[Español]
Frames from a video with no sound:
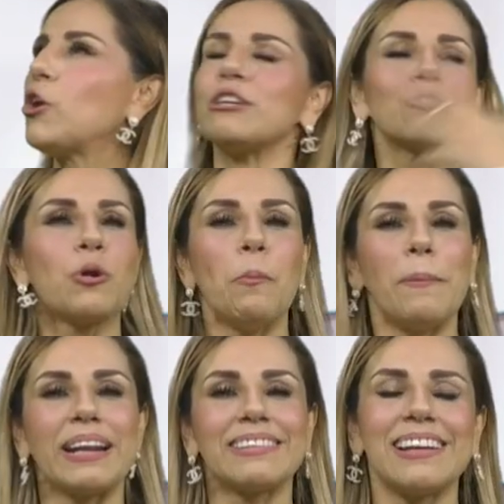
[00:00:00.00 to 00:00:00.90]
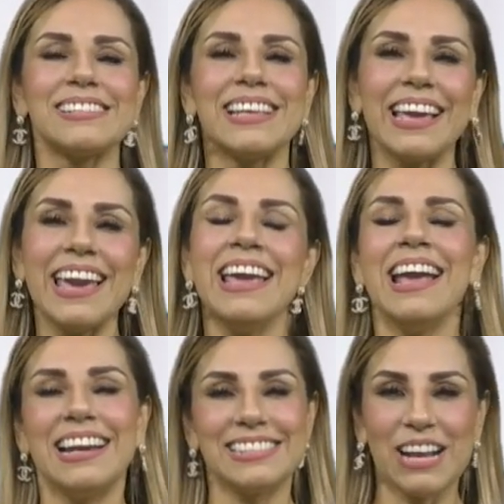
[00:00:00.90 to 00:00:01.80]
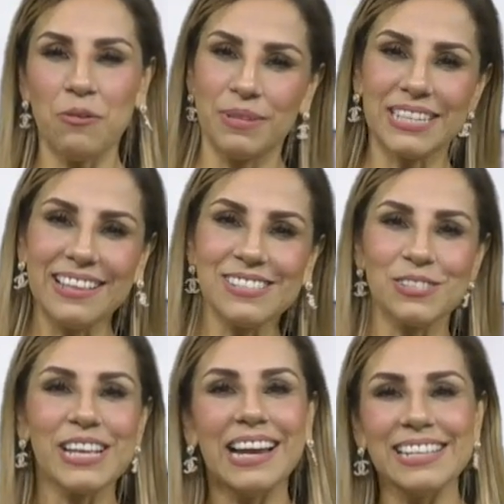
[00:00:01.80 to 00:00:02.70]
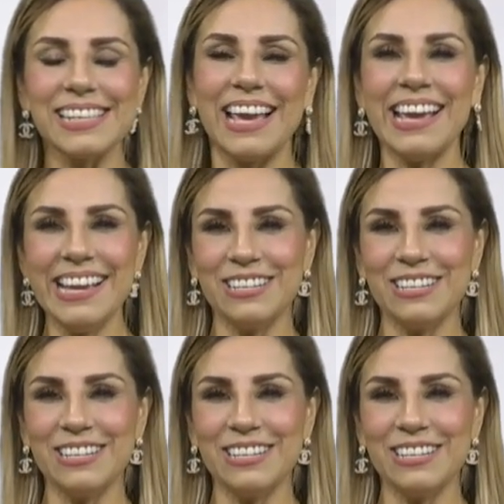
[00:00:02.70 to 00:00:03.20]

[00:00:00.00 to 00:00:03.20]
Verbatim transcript: Y nos compartan. Así que les dejo mis redes sociales y